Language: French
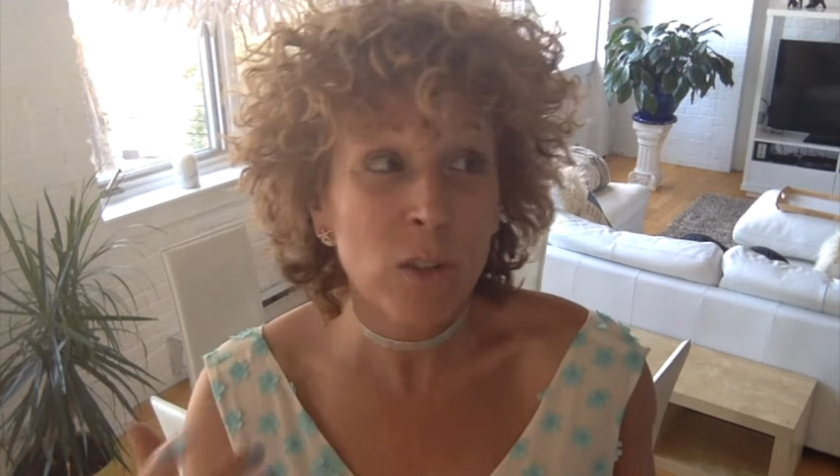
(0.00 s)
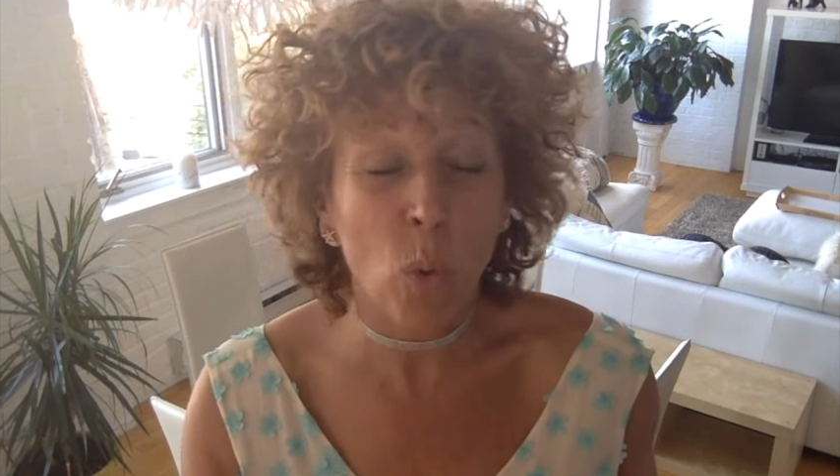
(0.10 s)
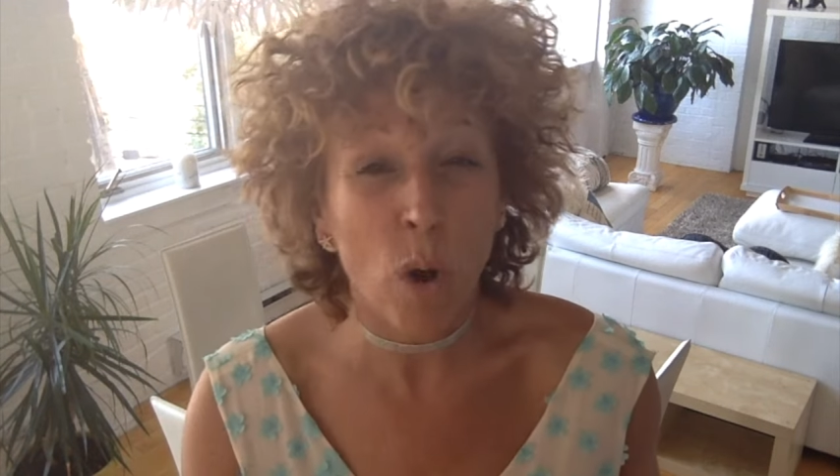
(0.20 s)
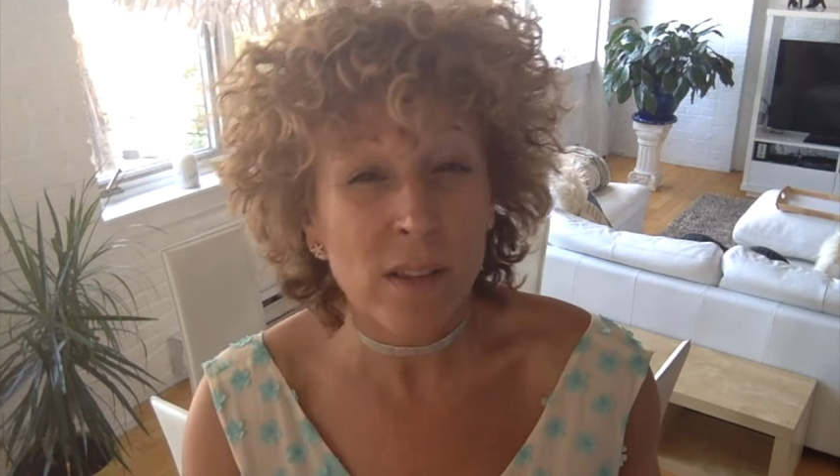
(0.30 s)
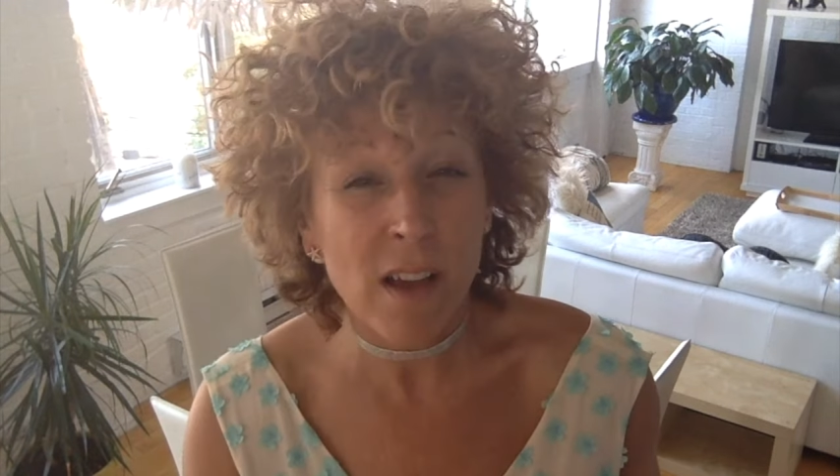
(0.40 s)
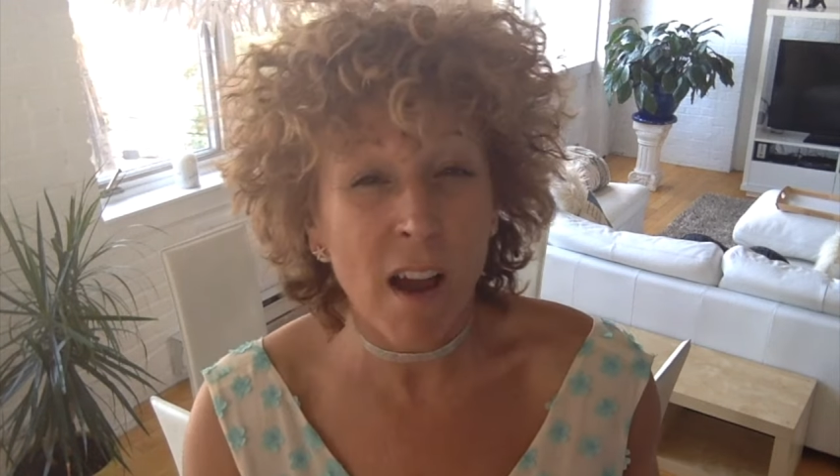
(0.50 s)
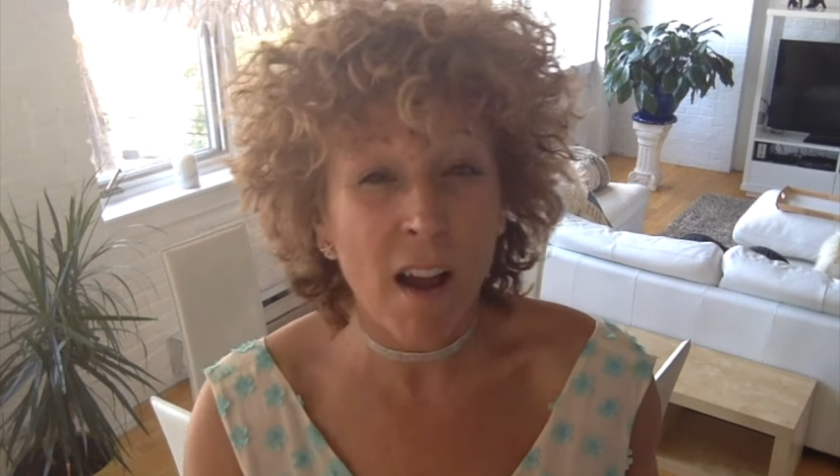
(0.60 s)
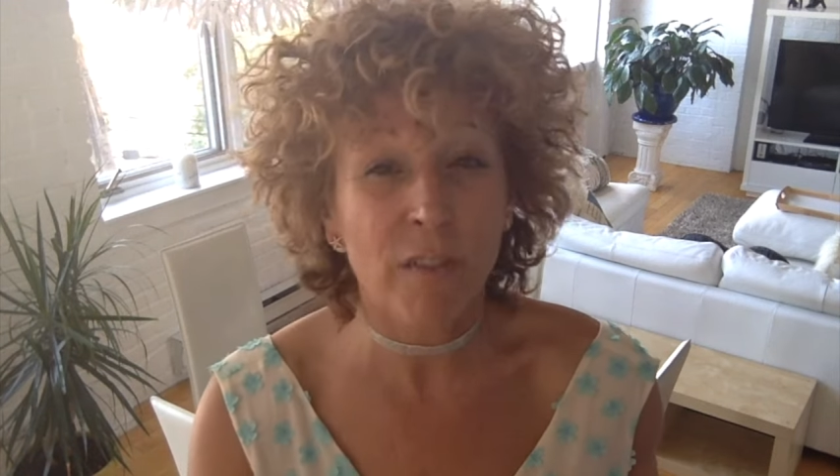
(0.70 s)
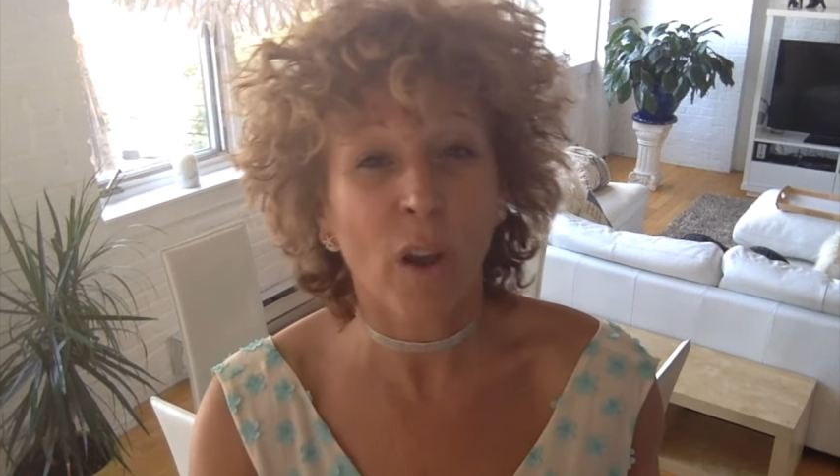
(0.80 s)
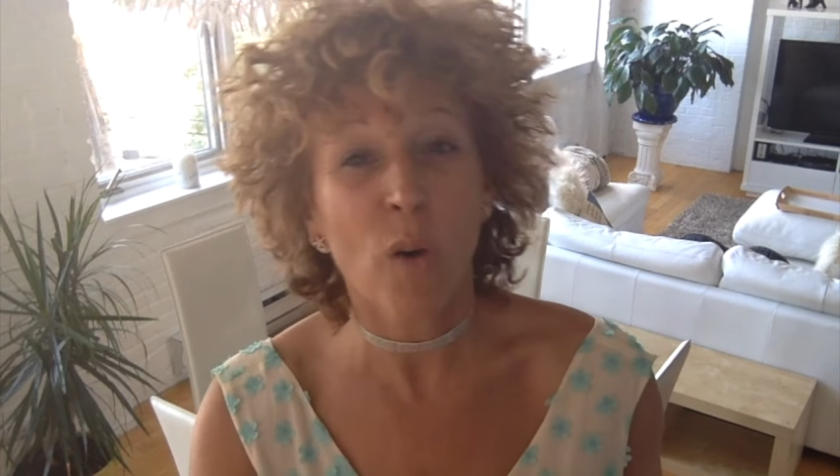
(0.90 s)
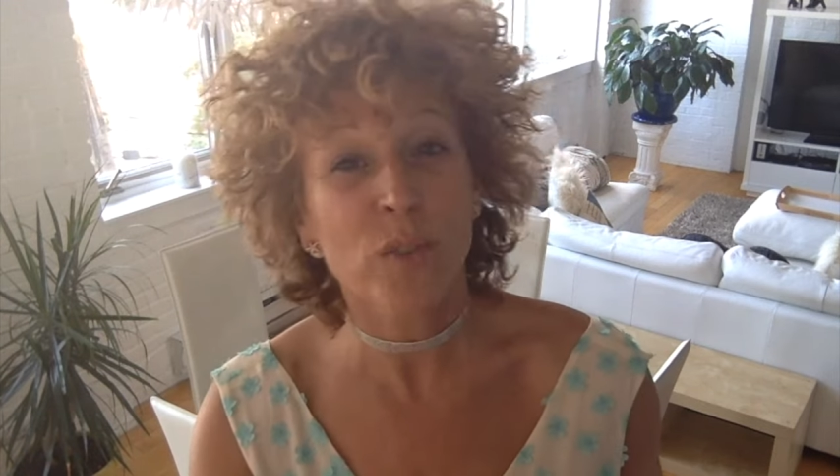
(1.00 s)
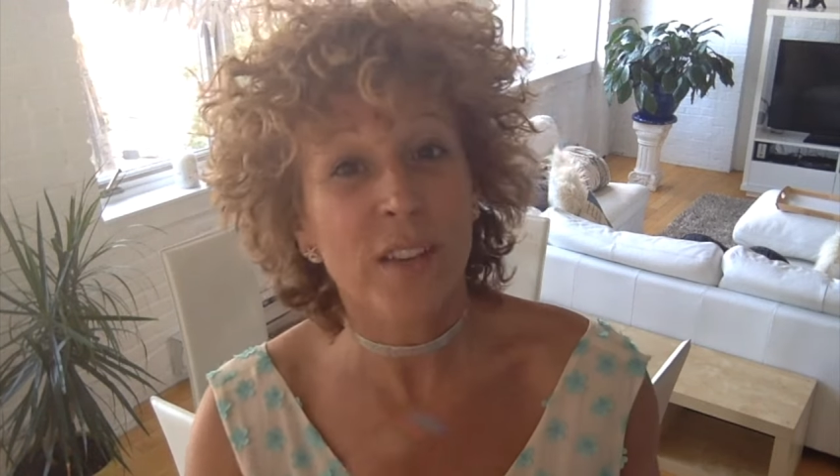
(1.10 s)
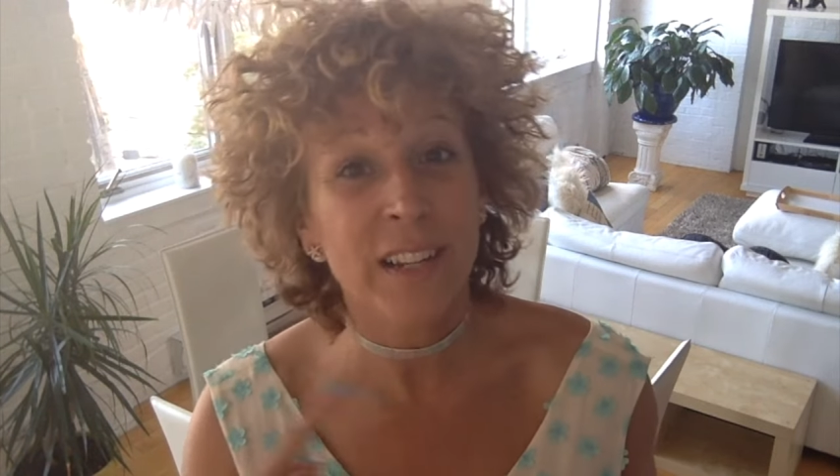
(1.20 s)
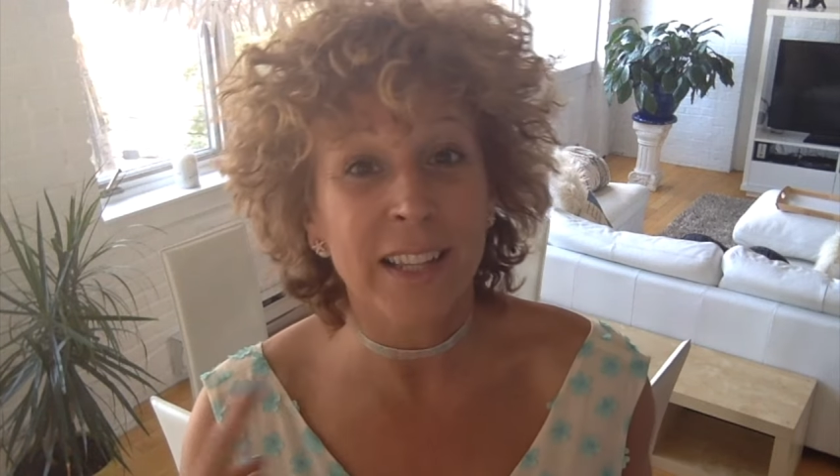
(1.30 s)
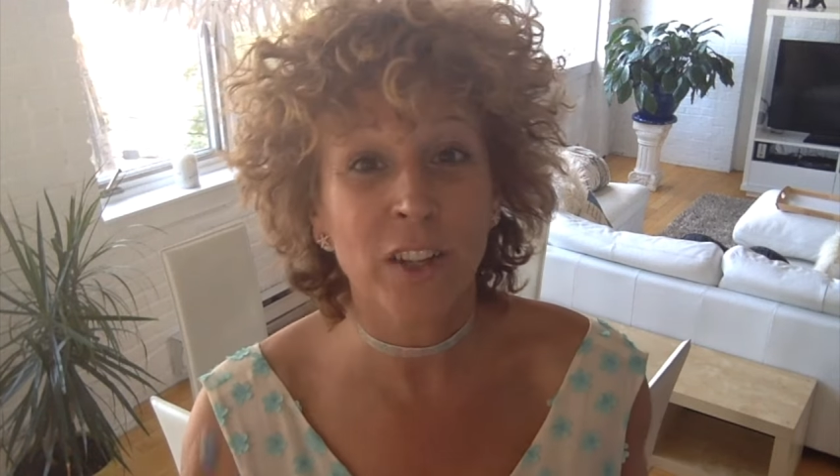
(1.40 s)
trois heures environ, vous
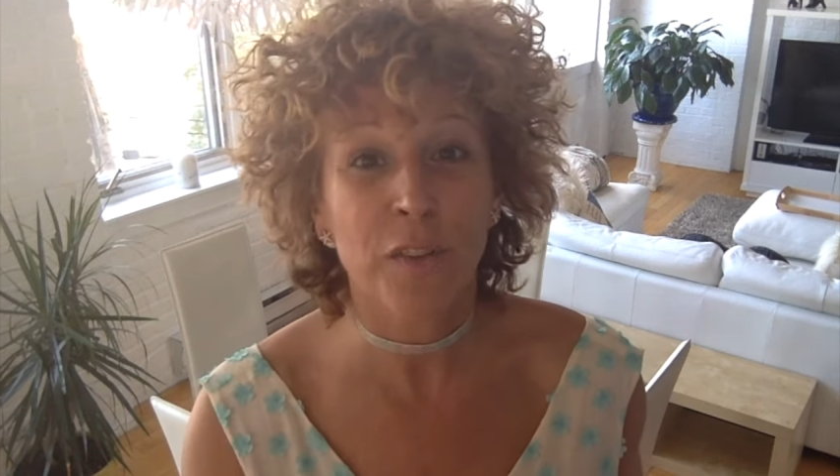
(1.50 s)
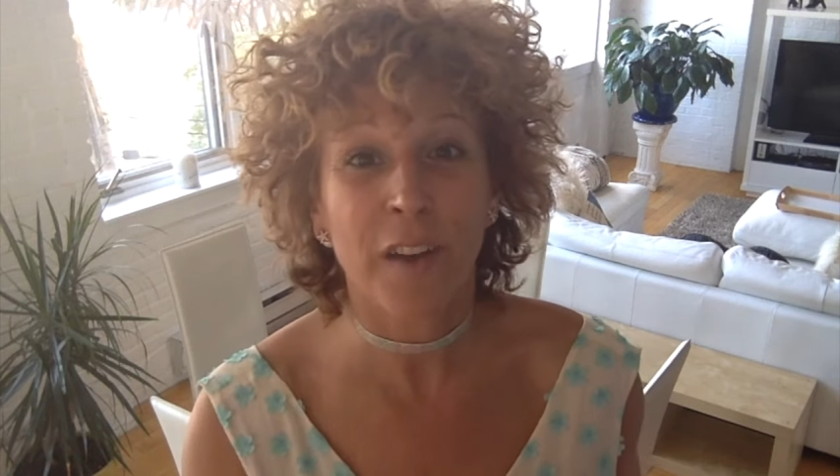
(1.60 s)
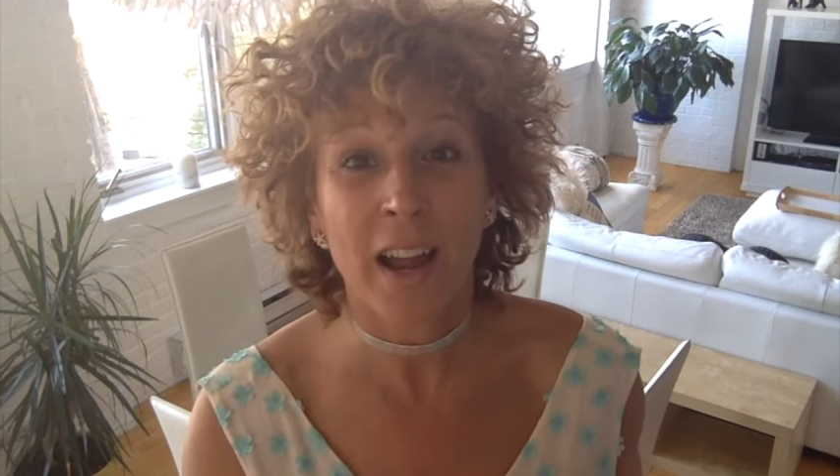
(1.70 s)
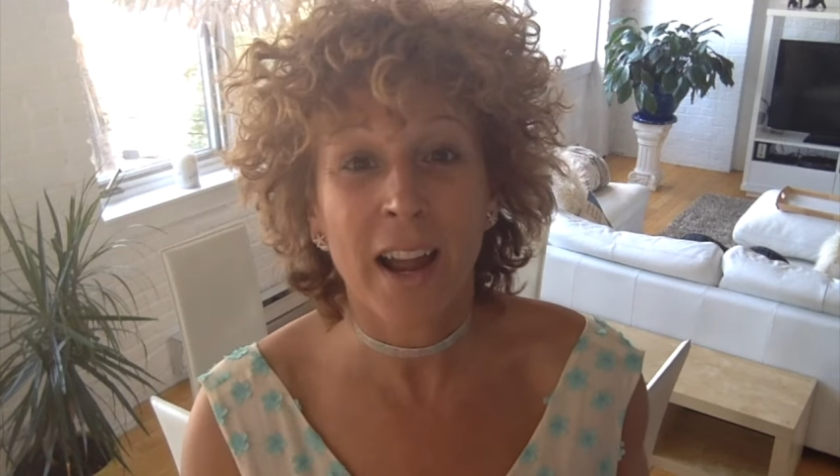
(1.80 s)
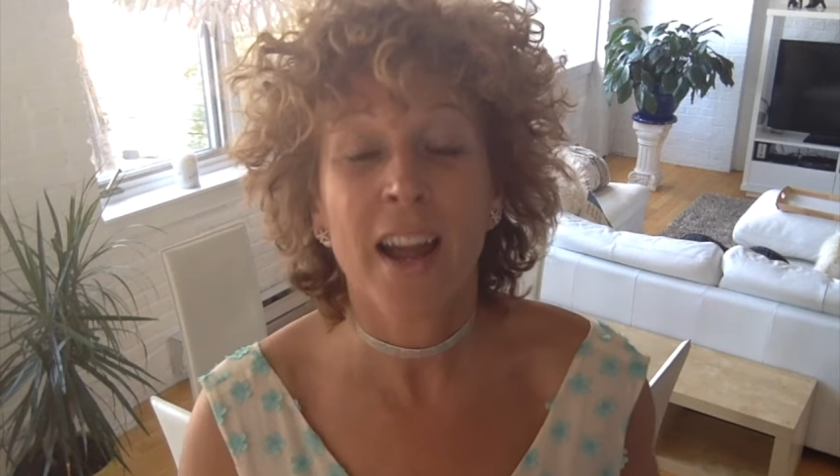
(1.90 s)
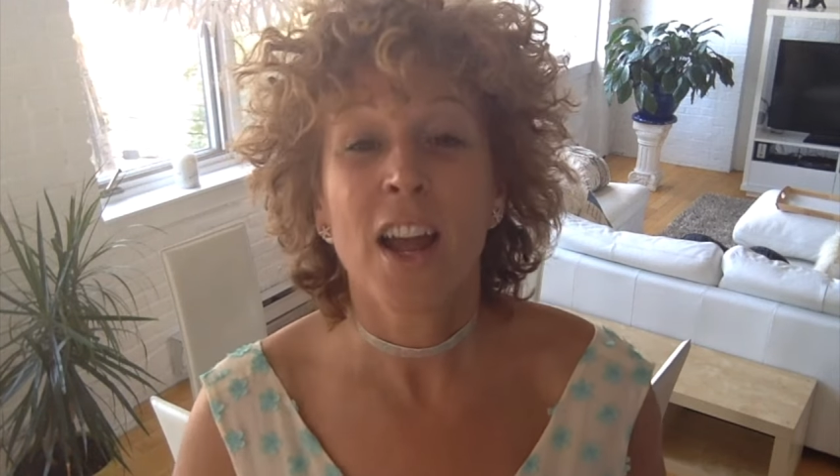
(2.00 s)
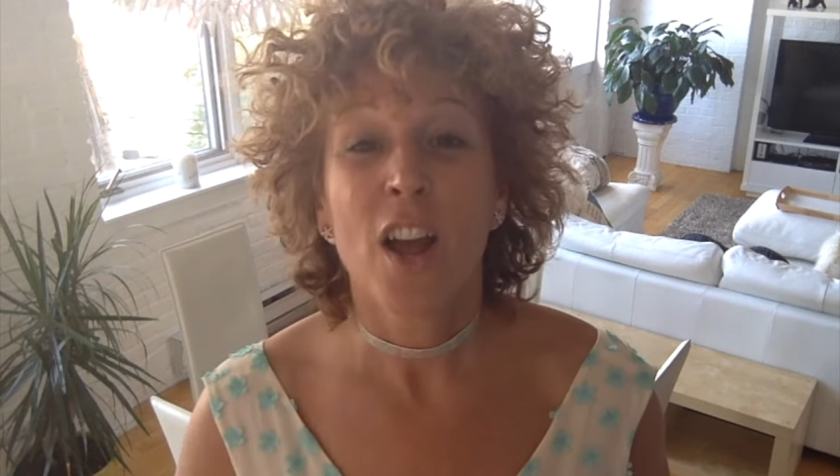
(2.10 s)
avez le temps de faire